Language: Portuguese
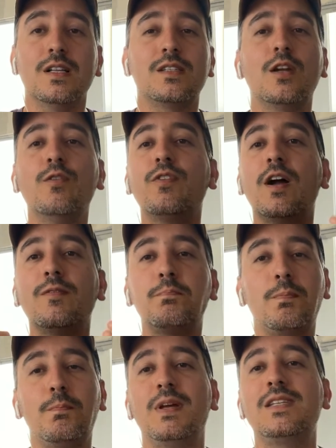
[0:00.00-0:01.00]
Você não fica,
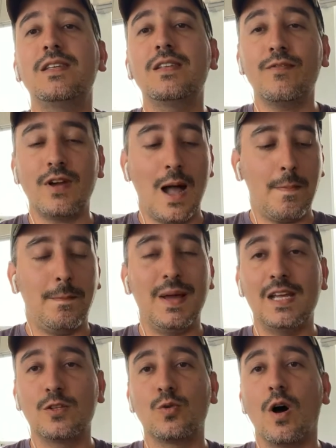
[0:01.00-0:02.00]
precisa ficar
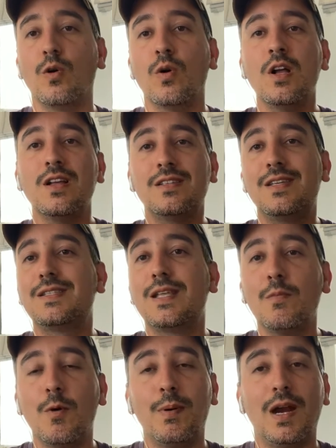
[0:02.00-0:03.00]
preso ao
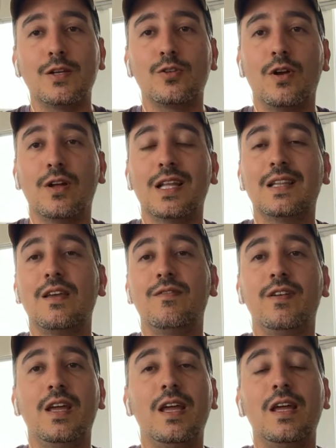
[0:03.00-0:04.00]
sistema operacional da
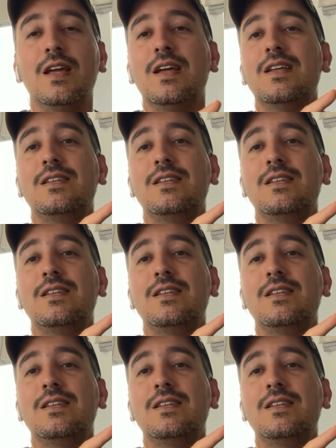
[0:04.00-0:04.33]
TV,